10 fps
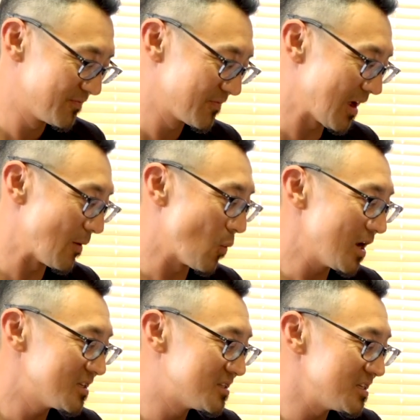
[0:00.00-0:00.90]
はい、
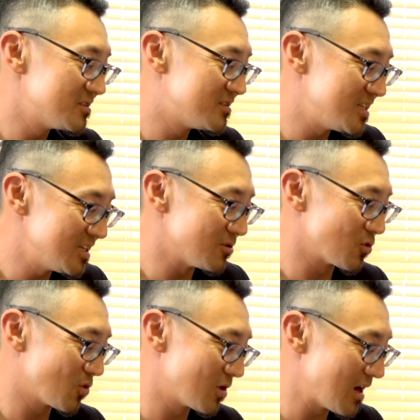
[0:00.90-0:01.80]
What did the のと
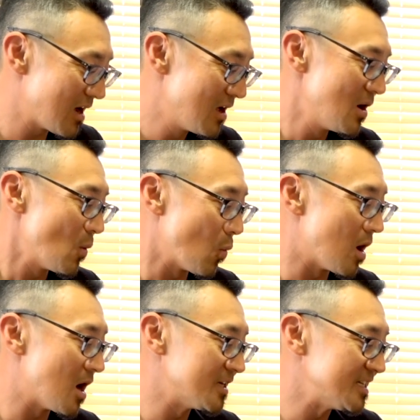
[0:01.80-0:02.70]
ころが
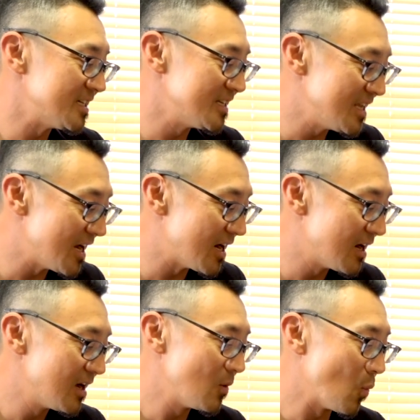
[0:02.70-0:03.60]
What did the
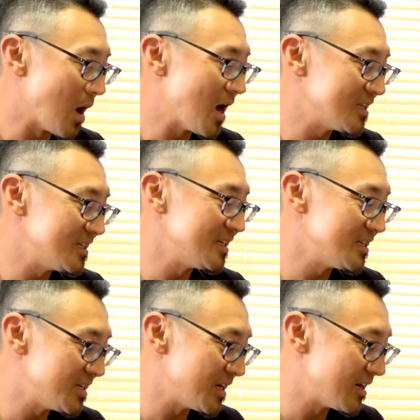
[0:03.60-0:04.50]
What did
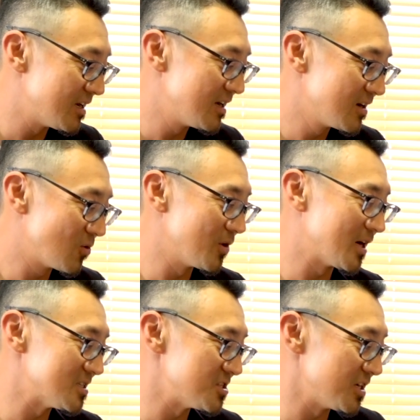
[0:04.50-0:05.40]
the こういう
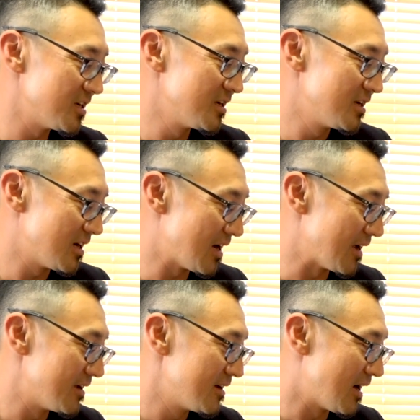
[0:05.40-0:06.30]
感じ。は
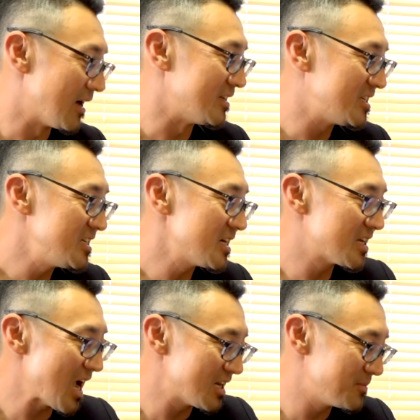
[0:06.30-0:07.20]
い、あ The
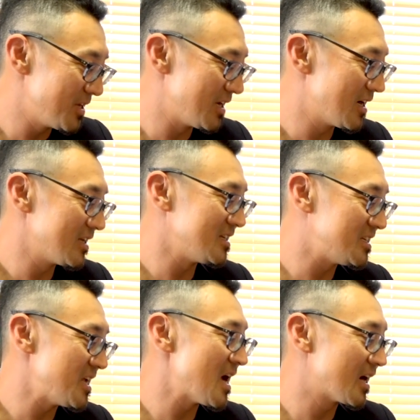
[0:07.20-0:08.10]
academy が
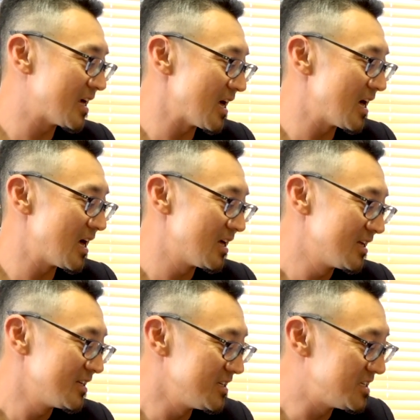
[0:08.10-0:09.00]
The aca
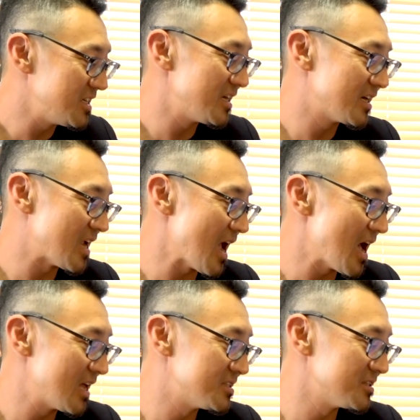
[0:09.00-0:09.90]
The
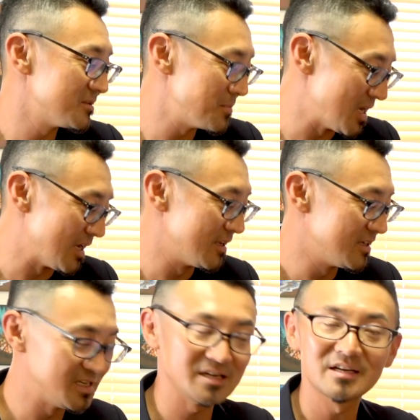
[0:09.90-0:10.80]
academy
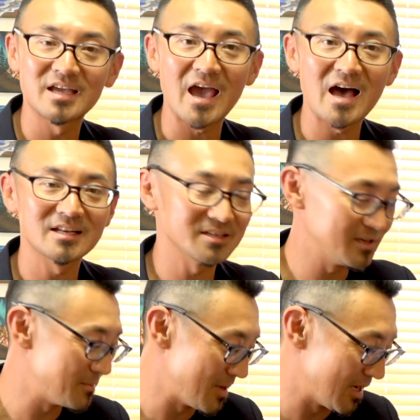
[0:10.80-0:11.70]
The
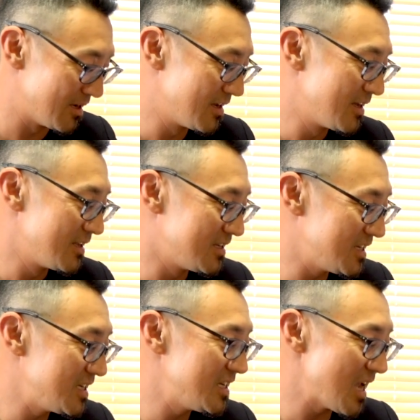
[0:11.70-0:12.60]
academy
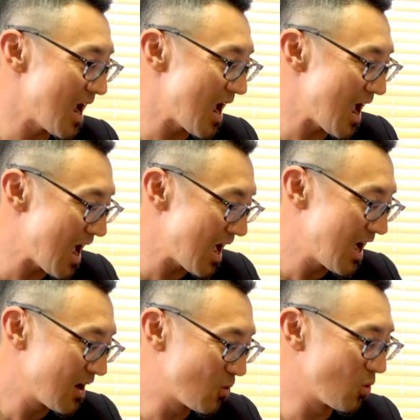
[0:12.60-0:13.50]
The a
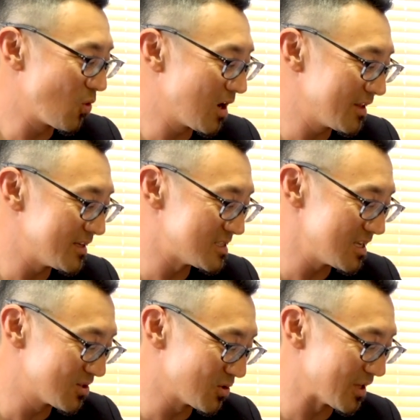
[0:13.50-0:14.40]
ここがね
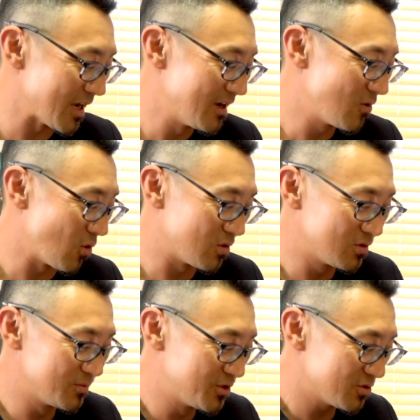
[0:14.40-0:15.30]
セットでこ
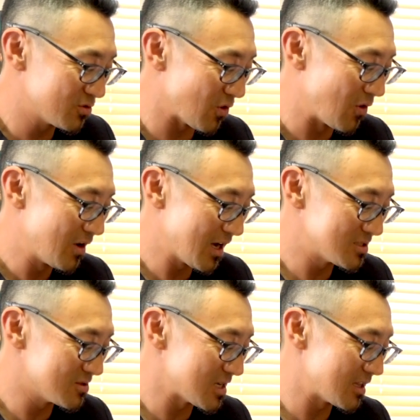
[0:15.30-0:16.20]
うギュッと発
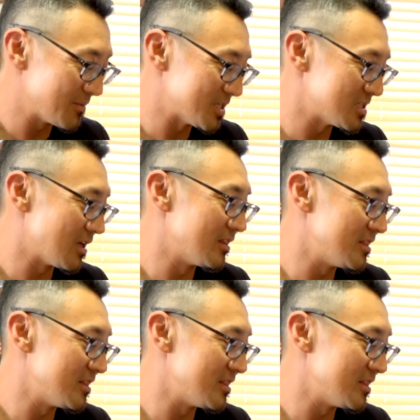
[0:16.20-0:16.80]
音されてました。